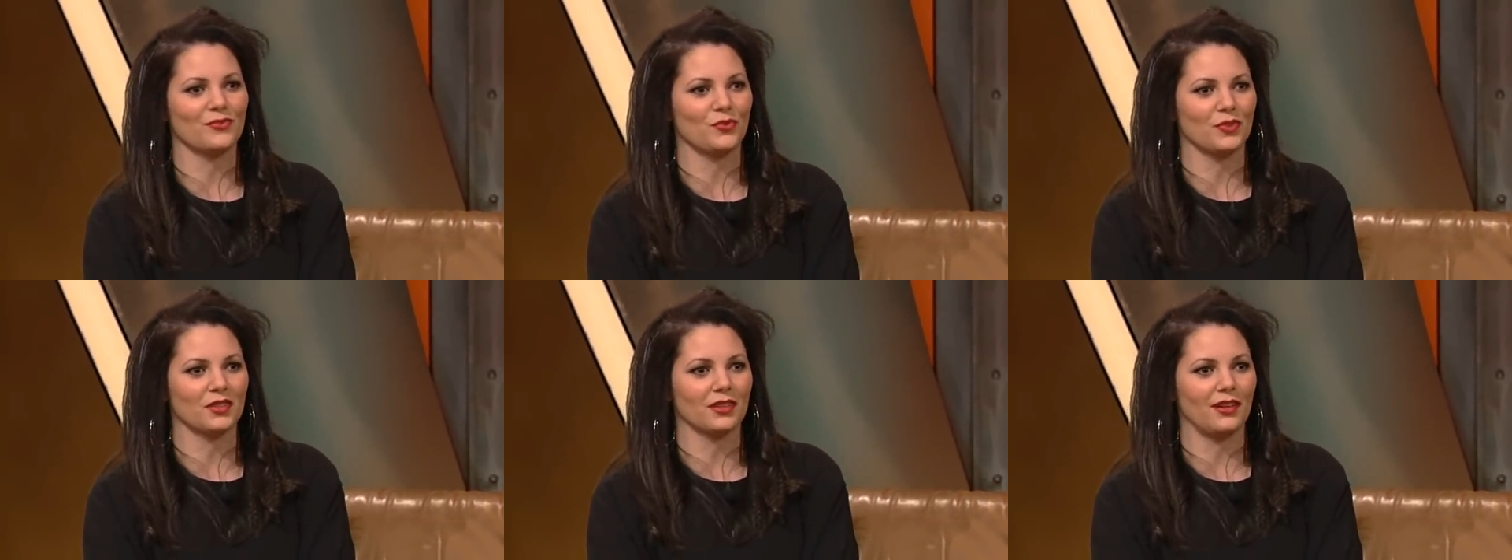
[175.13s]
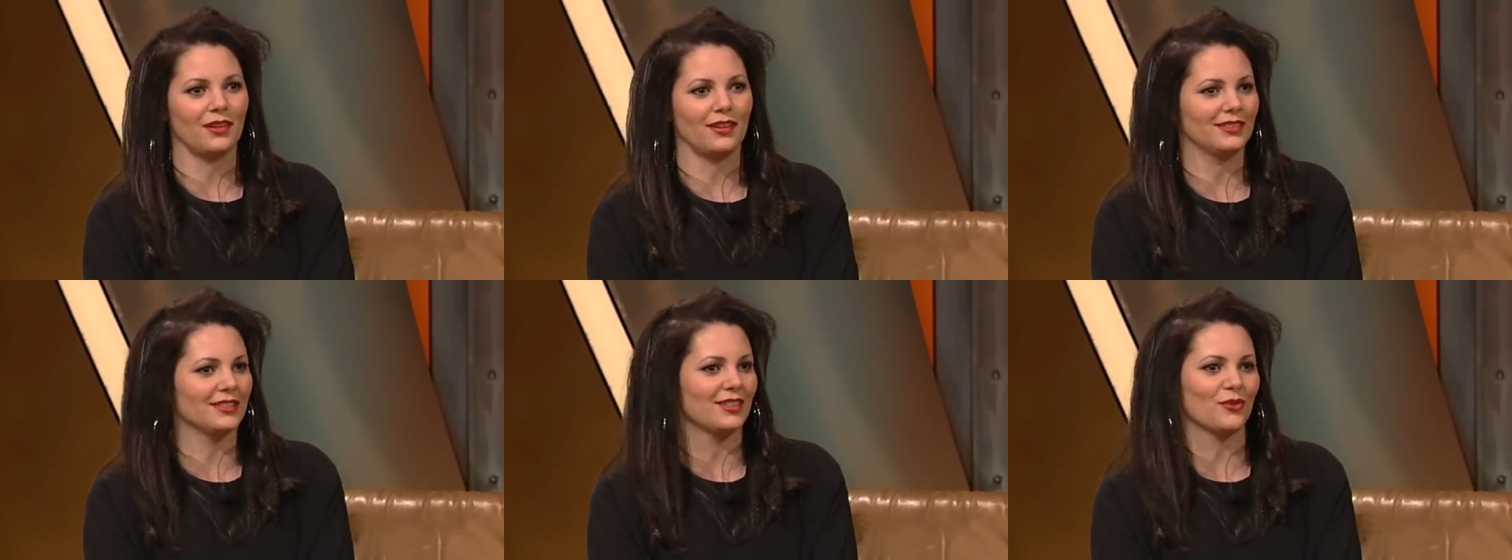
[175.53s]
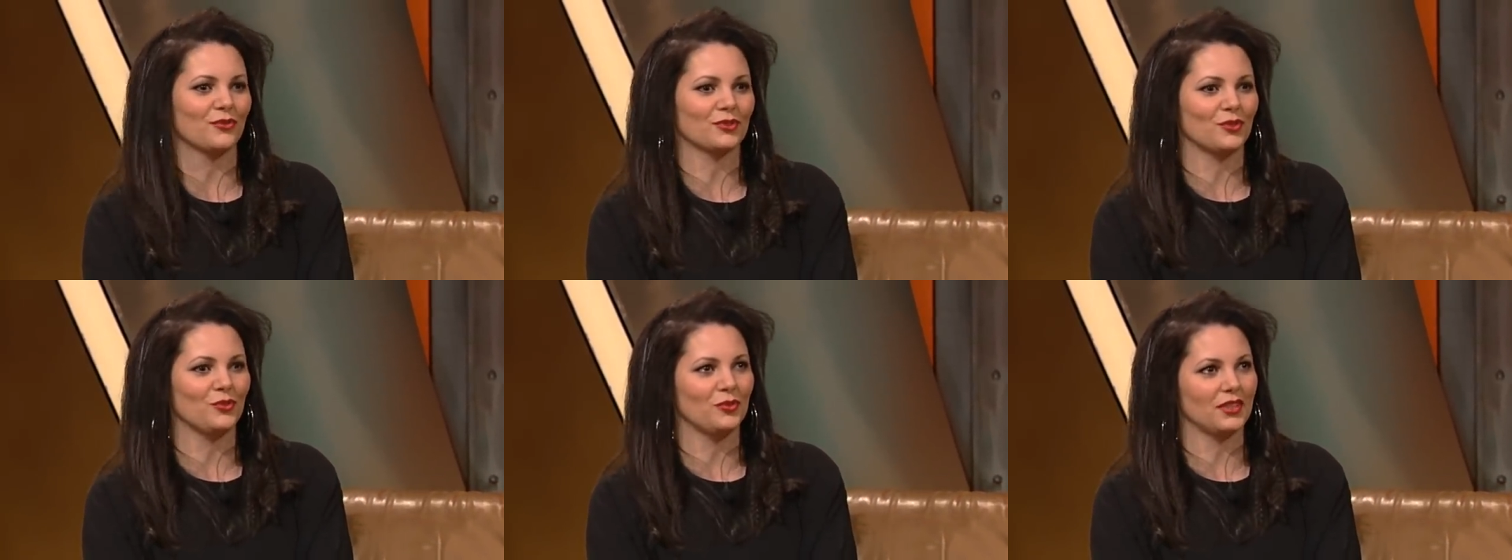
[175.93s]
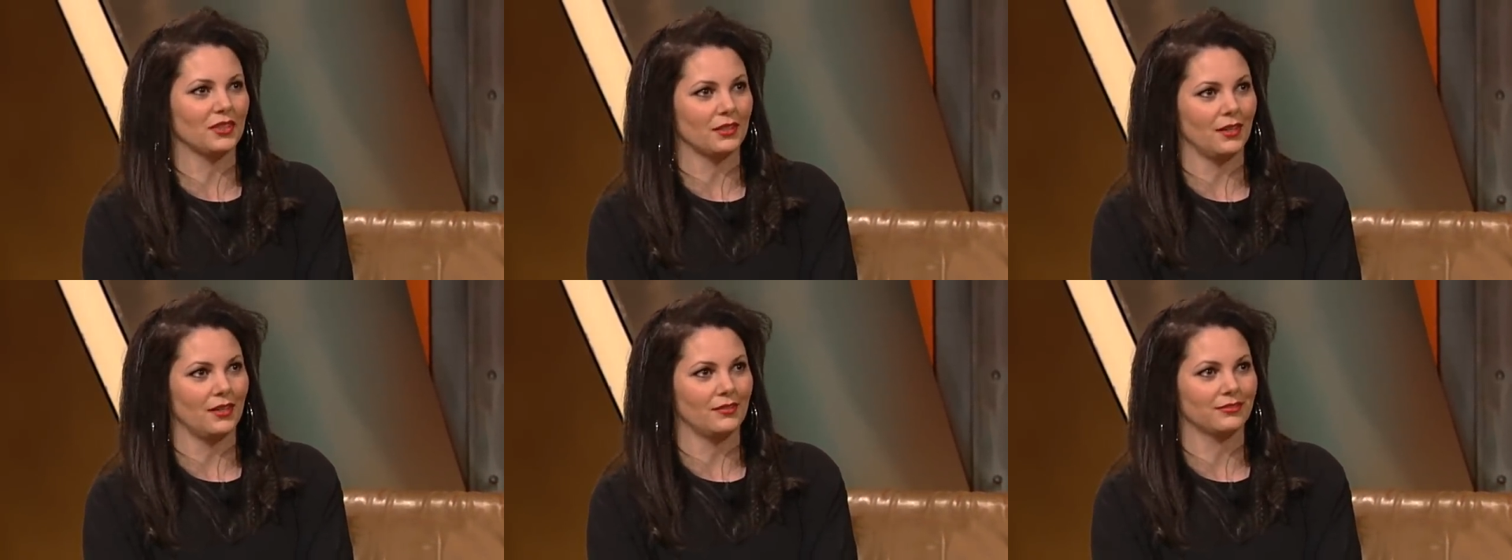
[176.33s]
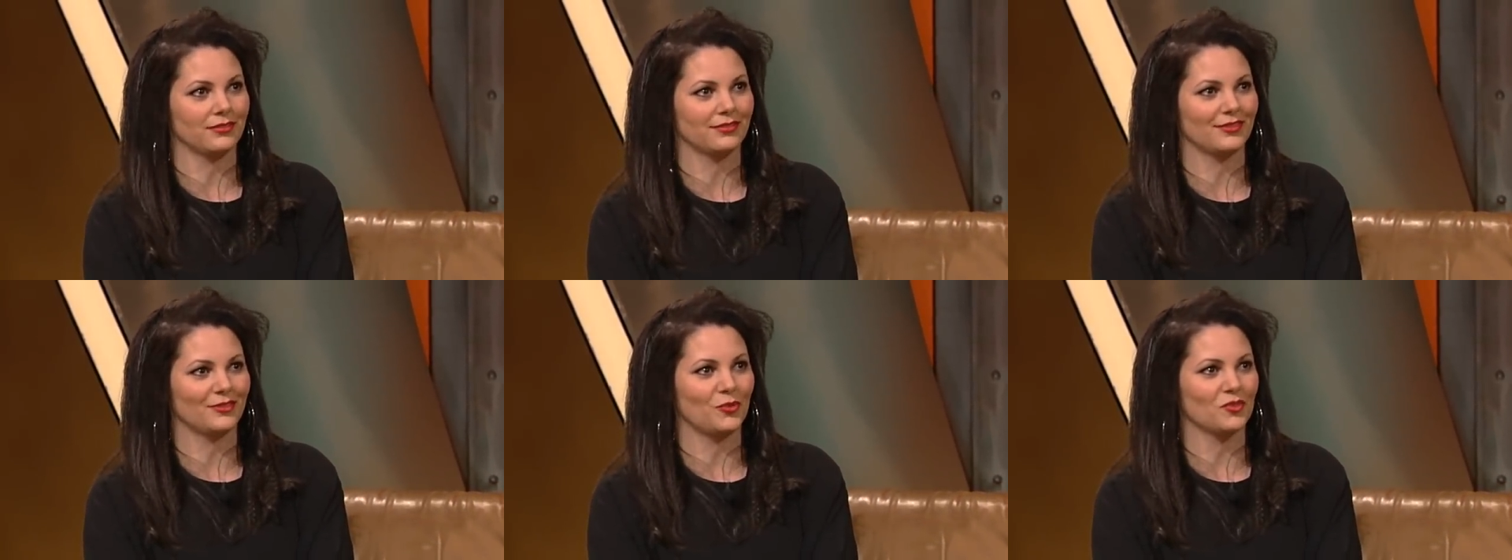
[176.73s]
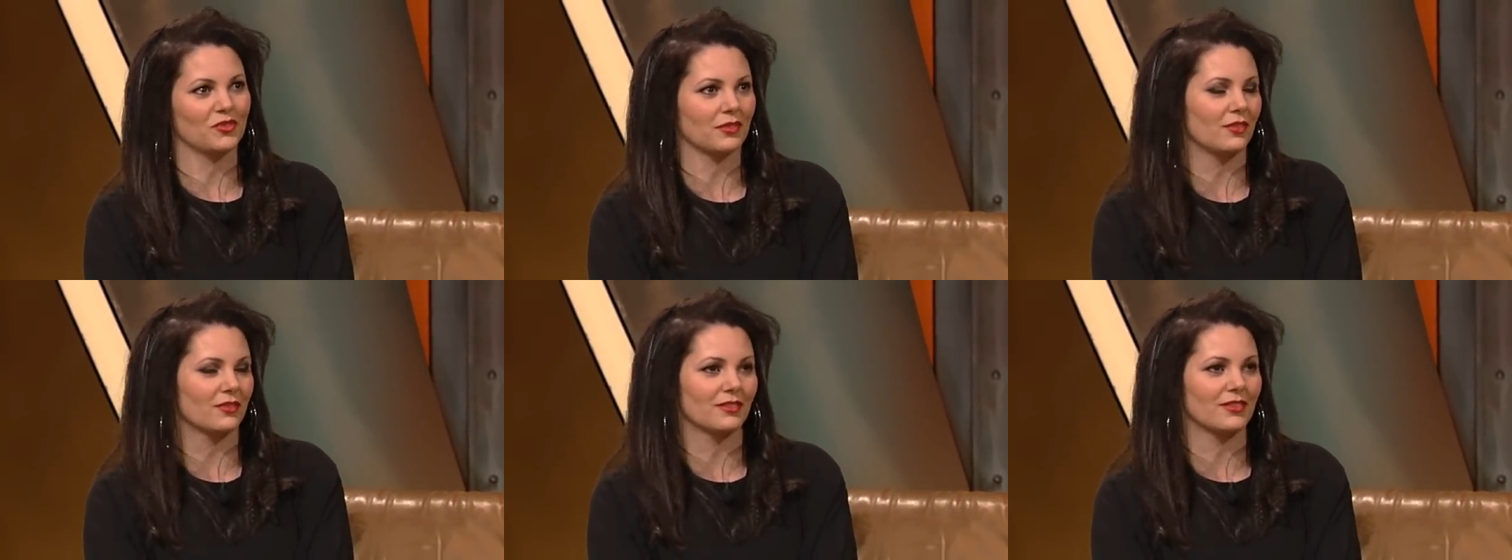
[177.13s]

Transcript: wo ich nicht aufs Klo gehen darf und auch